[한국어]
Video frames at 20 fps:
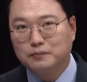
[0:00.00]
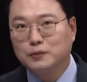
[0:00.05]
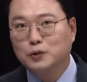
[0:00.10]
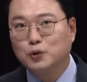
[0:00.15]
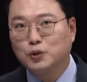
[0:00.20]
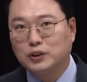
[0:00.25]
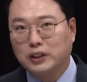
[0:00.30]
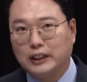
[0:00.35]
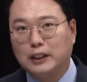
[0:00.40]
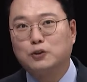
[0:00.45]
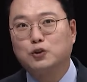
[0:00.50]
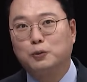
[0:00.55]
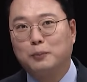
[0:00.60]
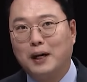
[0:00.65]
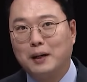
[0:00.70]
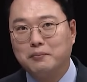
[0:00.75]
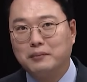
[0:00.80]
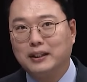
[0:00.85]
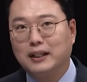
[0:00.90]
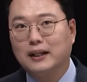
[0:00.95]
춘천에
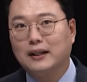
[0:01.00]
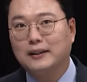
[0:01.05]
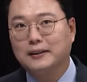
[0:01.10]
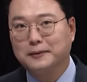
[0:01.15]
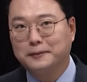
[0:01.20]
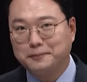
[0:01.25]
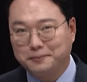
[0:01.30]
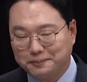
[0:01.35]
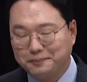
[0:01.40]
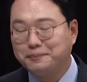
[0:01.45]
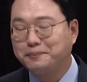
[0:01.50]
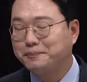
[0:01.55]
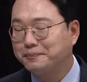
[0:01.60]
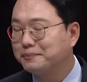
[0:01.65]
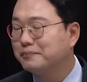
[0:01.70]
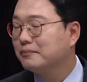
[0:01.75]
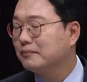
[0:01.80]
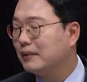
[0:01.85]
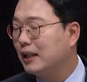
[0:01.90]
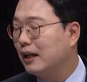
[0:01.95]
출마합니다.
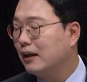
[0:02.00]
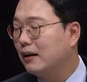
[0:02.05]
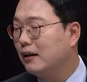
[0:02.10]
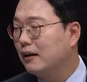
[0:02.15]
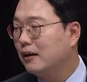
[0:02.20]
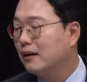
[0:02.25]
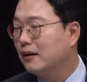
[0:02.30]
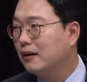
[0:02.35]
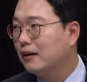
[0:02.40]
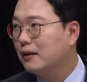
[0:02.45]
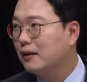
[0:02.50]
명확하게.